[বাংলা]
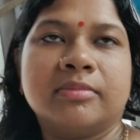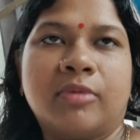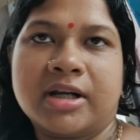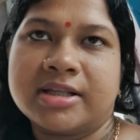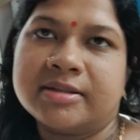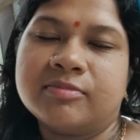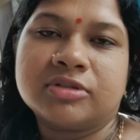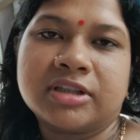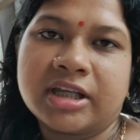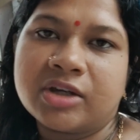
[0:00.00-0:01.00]
মহারাজের মুখ
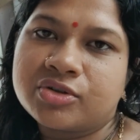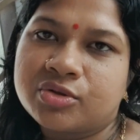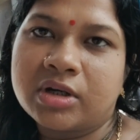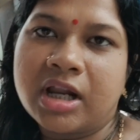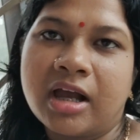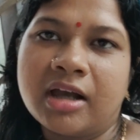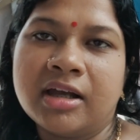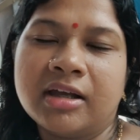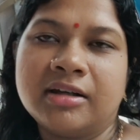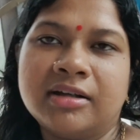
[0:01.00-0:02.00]
থেকেও শোনা
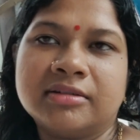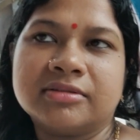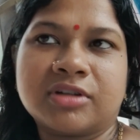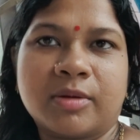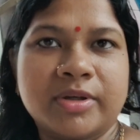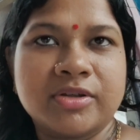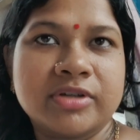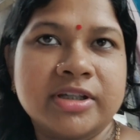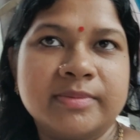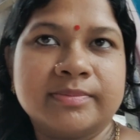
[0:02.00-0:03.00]
সব
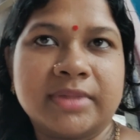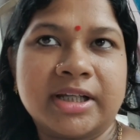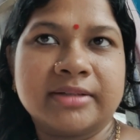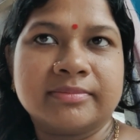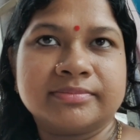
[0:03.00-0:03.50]
কিছুই মানে